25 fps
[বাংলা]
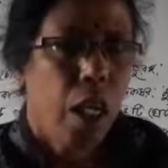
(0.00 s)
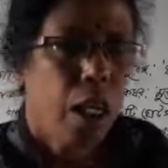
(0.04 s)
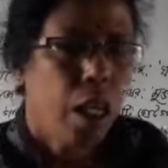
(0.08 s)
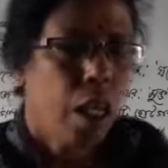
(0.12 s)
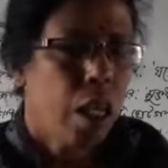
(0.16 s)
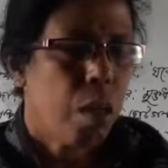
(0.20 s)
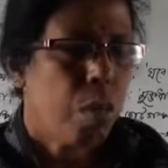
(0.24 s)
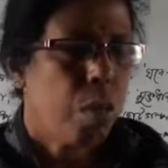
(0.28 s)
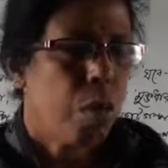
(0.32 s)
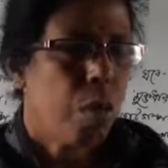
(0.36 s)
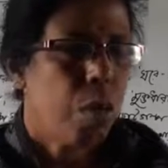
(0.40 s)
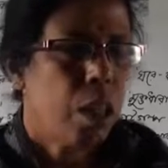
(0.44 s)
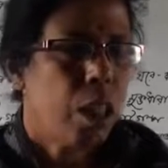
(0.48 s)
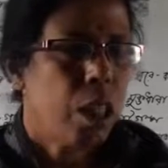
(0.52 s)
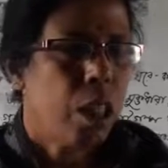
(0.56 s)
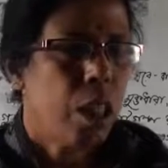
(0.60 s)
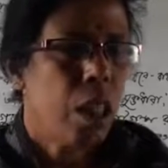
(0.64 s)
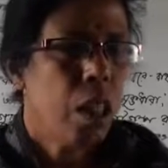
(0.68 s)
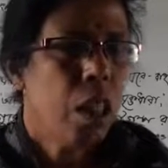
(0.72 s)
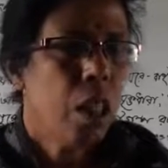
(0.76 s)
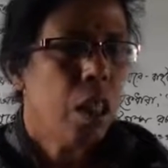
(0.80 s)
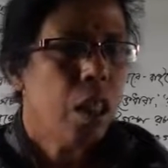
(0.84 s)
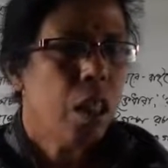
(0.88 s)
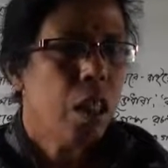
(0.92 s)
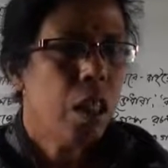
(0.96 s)
আগেই
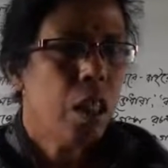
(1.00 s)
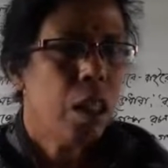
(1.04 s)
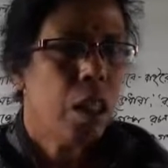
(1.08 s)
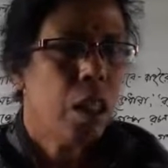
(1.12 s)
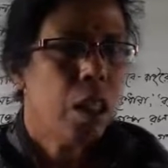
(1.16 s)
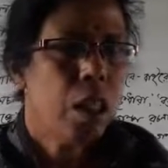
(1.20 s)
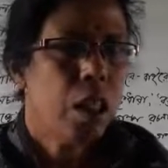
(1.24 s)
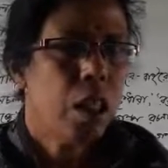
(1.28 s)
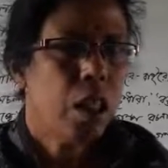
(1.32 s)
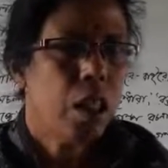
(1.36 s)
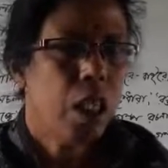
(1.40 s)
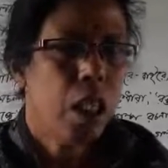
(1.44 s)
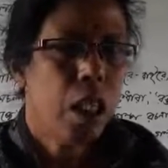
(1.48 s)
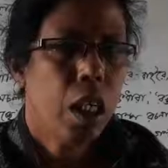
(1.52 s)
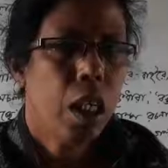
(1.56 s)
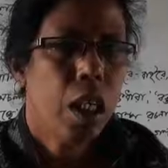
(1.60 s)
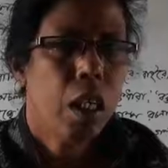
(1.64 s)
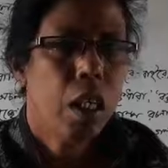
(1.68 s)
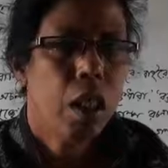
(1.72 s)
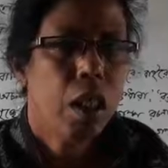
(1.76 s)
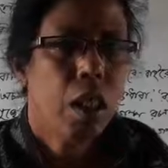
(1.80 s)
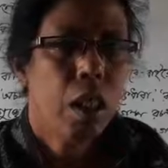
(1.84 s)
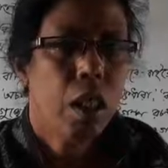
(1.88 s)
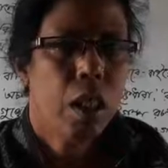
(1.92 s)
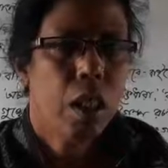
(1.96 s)
বলেছি যে
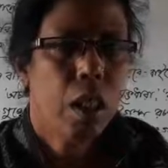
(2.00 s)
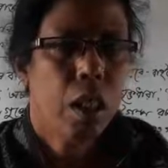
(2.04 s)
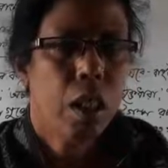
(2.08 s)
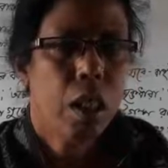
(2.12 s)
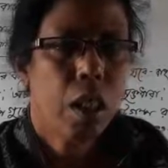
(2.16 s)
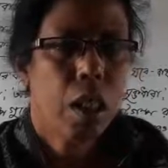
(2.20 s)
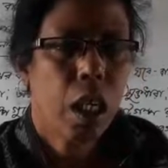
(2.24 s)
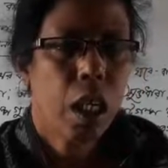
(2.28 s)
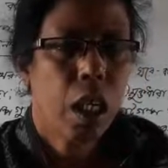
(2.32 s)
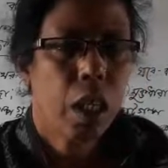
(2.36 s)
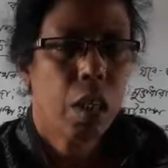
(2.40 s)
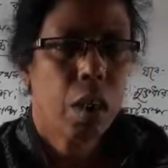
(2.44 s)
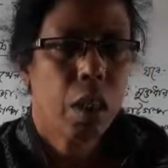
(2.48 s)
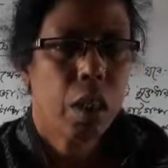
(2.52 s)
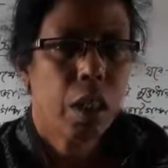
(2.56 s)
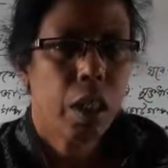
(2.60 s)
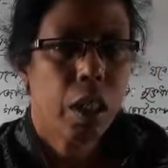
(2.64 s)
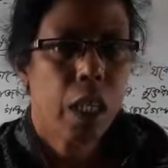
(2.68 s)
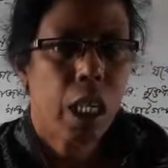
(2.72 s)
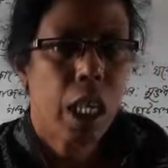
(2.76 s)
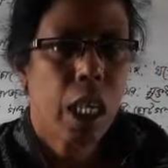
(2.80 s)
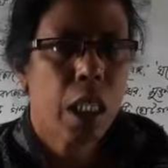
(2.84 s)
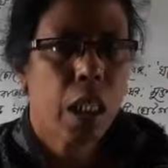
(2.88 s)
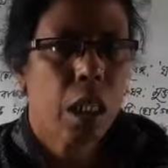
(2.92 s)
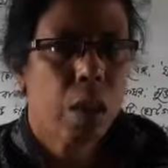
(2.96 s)

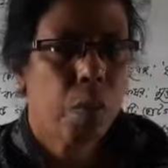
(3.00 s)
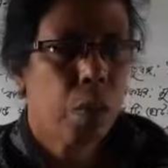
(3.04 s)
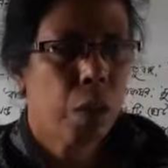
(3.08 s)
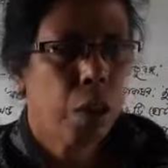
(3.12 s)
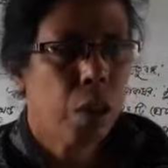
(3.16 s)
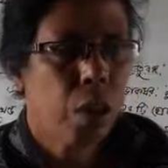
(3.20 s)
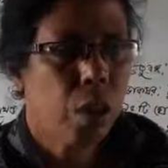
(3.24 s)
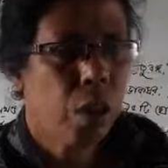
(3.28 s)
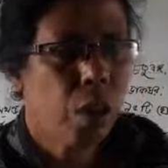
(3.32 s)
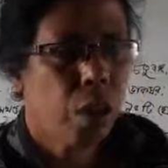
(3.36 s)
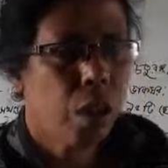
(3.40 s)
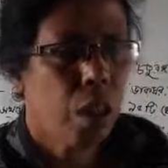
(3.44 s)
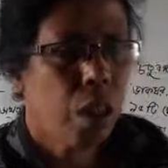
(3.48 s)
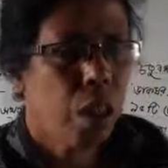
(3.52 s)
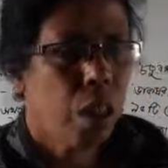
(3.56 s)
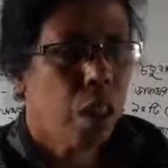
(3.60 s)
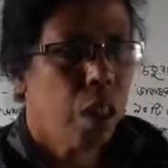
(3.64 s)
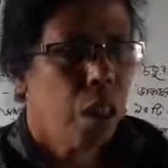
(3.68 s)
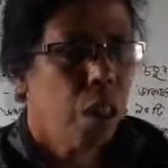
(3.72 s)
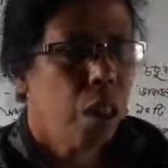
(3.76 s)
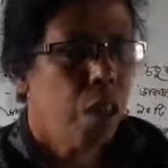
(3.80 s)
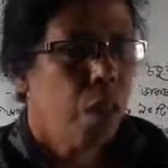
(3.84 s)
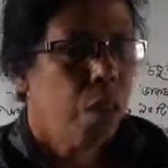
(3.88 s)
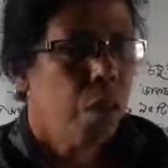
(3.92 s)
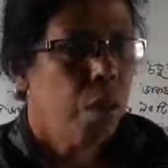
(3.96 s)
তেইশ বছর
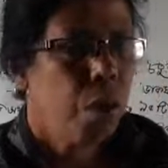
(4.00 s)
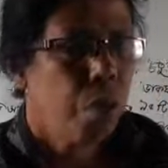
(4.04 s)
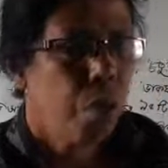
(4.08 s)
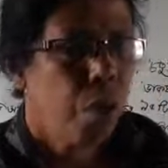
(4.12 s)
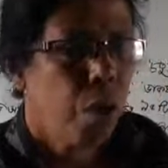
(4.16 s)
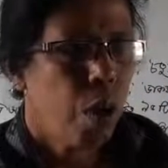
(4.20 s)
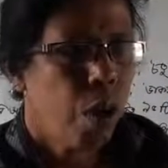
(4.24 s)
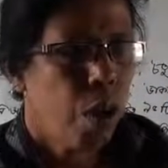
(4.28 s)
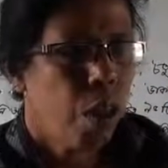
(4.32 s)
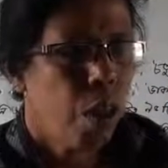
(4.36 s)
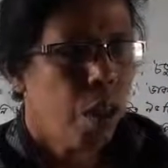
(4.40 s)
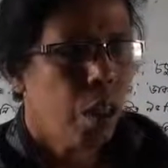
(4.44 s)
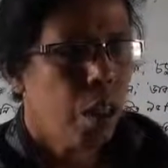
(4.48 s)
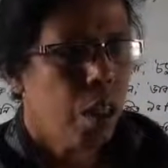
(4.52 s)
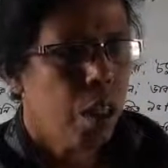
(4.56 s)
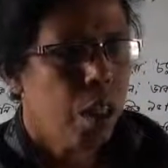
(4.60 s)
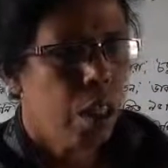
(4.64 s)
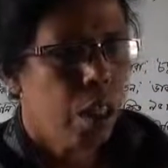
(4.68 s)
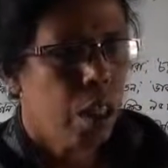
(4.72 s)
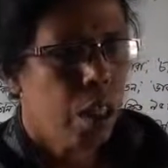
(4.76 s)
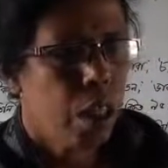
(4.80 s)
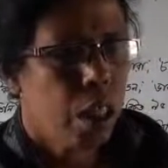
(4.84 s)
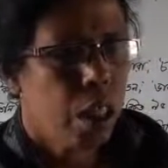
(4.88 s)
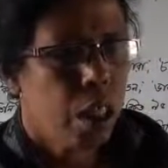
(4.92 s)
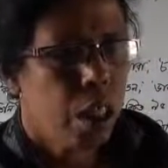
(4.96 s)
পর
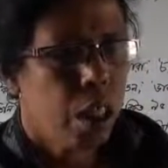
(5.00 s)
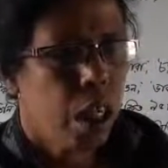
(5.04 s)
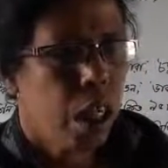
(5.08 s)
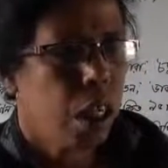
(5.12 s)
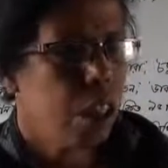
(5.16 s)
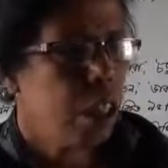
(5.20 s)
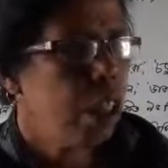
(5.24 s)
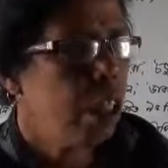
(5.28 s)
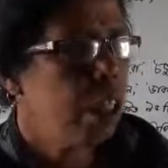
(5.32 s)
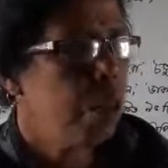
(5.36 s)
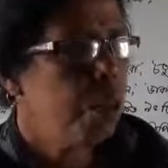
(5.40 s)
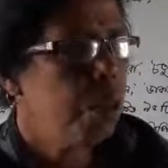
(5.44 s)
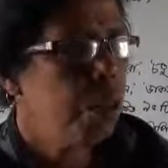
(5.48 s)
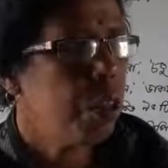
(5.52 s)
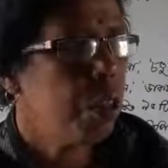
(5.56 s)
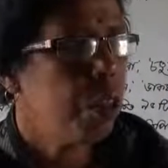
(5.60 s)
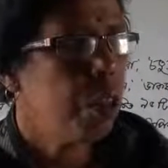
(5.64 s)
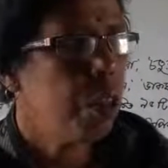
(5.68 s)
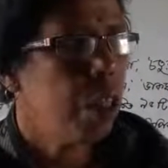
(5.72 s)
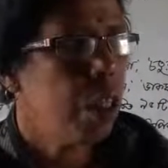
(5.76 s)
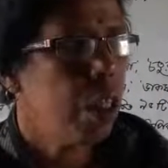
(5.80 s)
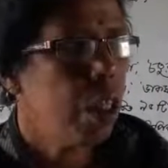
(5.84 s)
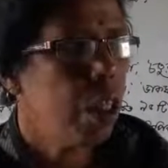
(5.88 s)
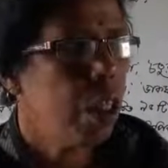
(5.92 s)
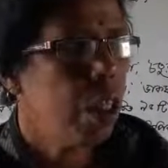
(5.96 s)
এ সাতাশ
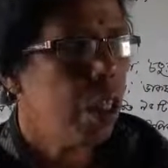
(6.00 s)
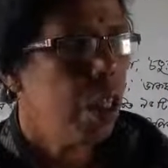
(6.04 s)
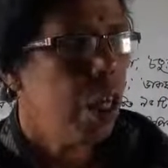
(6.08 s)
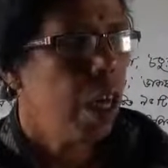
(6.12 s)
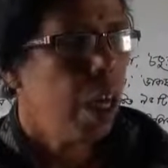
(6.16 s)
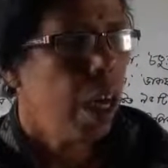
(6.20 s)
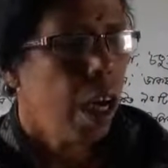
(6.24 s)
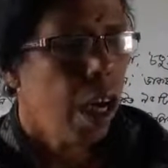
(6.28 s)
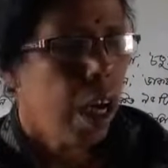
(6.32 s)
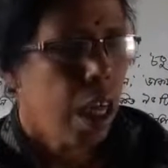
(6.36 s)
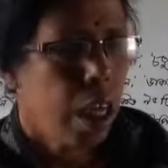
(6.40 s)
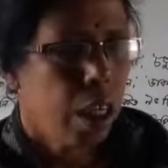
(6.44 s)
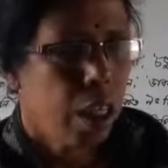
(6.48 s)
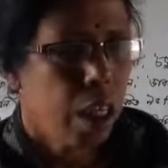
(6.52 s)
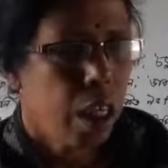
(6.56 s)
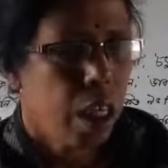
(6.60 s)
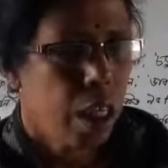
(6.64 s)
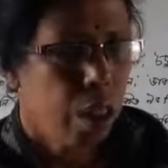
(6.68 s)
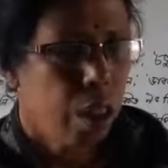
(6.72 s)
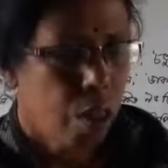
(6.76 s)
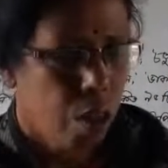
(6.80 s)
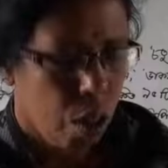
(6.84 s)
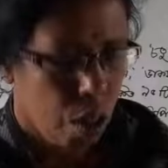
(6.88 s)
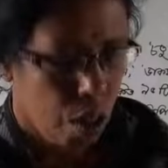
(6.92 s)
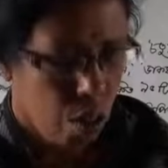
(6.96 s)
বছরের
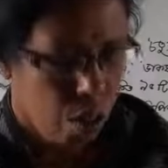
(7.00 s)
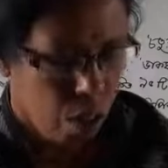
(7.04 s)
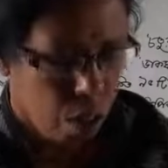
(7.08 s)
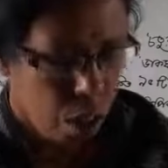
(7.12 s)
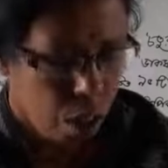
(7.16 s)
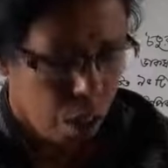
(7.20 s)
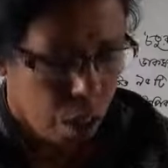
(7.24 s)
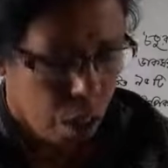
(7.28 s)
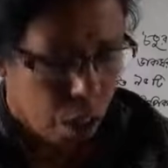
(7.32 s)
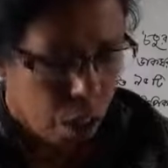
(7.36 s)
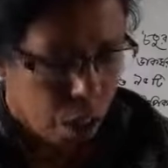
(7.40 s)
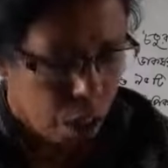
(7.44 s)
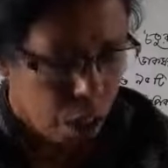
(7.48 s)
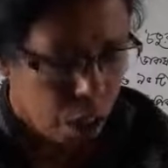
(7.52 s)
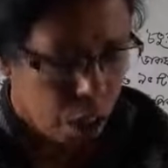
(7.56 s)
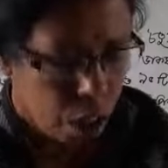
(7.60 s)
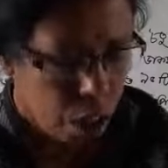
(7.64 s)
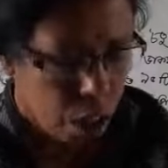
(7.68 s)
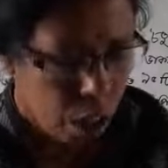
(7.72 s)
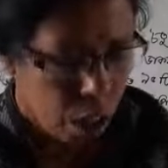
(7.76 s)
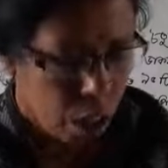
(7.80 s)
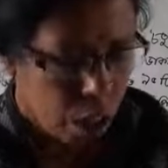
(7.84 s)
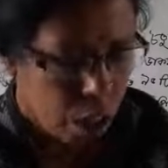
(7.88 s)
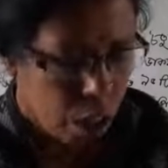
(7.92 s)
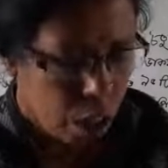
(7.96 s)
আগের ঘটনাটা সে
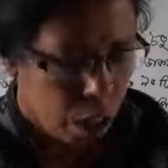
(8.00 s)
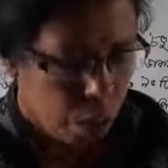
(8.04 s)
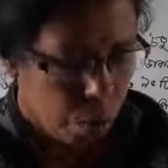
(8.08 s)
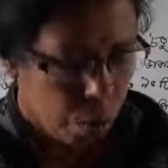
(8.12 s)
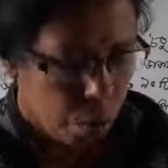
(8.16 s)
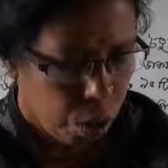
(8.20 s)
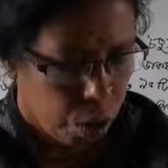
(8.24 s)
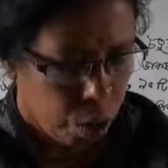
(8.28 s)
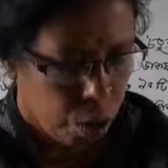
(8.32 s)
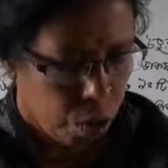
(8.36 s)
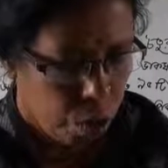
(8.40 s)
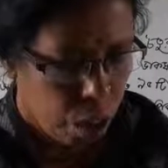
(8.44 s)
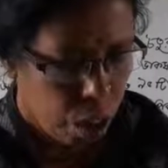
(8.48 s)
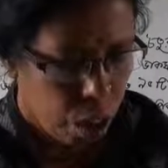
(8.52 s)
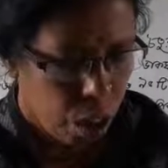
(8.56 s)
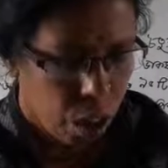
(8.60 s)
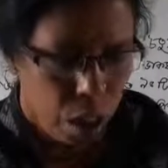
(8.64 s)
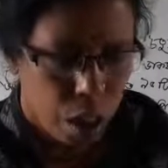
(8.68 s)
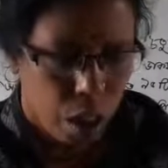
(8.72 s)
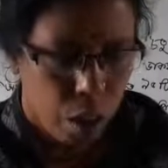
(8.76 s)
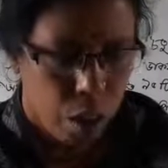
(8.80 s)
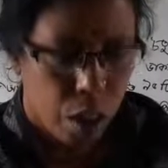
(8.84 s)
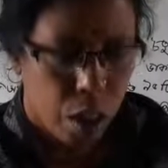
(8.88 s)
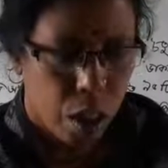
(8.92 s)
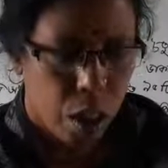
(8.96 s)
সাতাশ বছরে
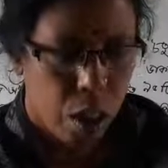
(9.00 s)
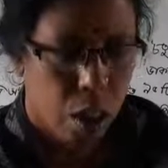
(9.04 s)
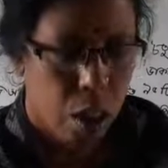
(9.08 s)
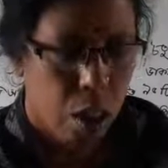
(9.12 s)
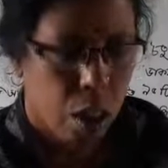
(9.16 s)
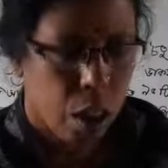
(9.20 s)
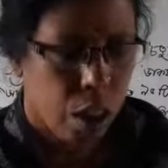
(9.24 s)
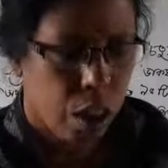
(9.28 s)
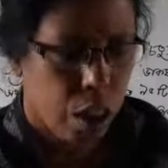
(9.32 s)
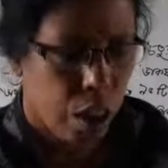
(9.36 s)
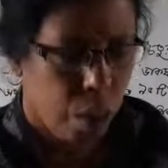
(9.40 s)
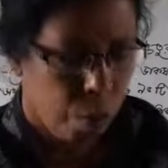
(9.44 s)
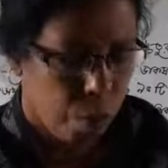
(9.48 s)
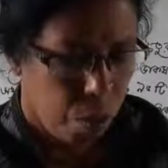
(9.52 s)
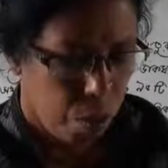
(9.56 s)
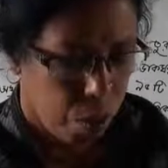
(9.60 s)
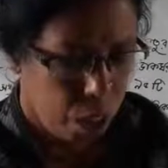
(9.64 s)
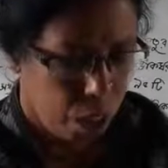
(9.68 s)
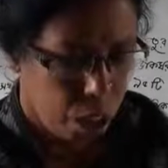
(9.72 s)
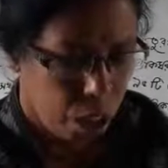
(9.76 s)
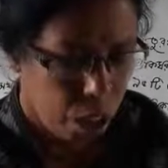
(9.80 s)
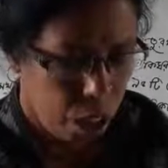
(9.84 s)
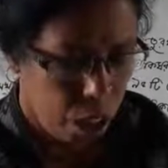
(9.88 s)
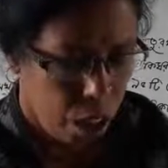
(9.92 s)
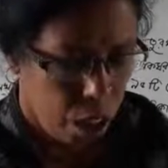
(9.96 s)
লিখতে
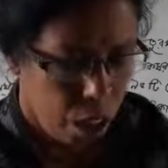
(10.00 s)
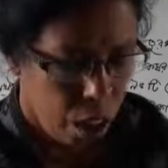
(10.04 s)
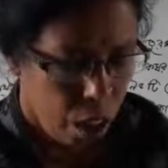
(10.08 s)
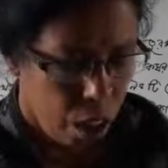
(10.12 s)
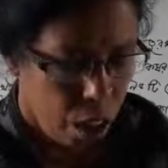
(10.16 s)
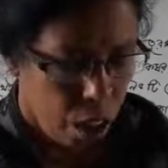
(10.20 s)
বসেছে